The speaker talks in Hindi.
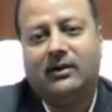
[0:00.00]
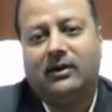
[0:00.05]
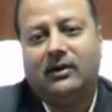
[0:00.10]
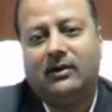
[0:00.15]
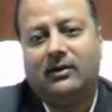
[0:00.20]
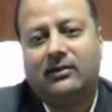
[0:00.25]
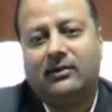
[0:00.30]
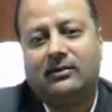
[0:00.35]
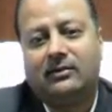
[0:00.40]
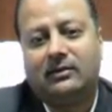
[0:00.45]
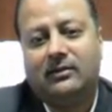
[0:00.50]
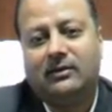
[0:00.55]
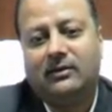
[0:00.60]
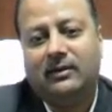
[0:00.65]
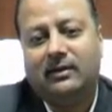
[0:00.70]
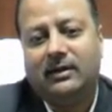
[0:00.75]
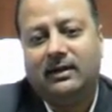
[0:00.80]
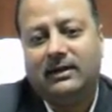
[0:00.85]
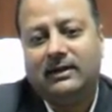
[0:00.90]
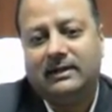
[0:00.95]
और
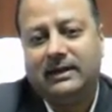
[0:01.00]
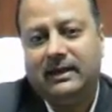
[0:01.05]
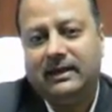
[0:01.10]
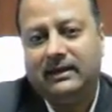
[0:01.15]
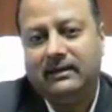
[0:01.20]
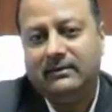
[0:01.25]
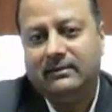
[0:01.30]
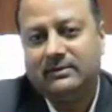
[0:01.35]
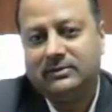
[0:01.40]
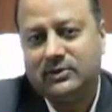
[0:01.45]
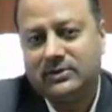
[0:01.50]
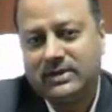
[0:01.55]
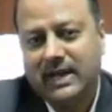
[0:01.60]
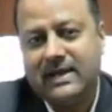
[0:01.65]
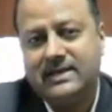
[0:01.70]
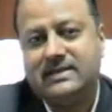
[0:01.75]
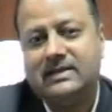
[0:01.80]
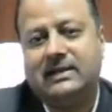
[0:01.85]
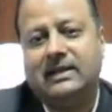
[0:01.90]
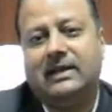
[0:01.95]
ये
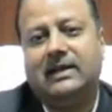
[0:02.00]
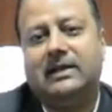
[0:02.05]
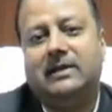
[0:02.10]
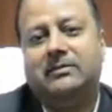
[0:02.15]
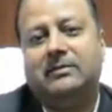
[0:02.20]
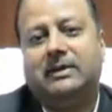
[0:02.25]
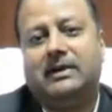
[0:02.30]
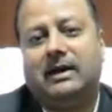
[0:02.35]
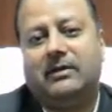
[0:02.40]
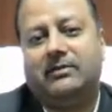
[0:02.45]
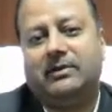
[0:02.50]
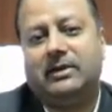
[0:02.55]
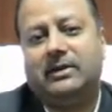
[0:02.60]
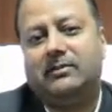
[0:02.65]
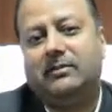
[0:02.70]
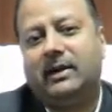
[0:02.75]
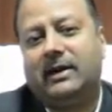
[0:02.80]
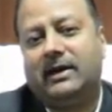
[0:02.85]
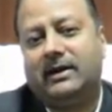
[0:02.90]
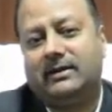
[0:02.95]
सोसाइटी के लिए भी काफ़ी
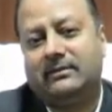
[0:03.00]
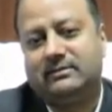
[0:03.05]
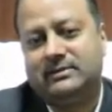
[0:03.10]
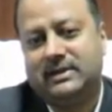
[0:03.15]
एक बड़ा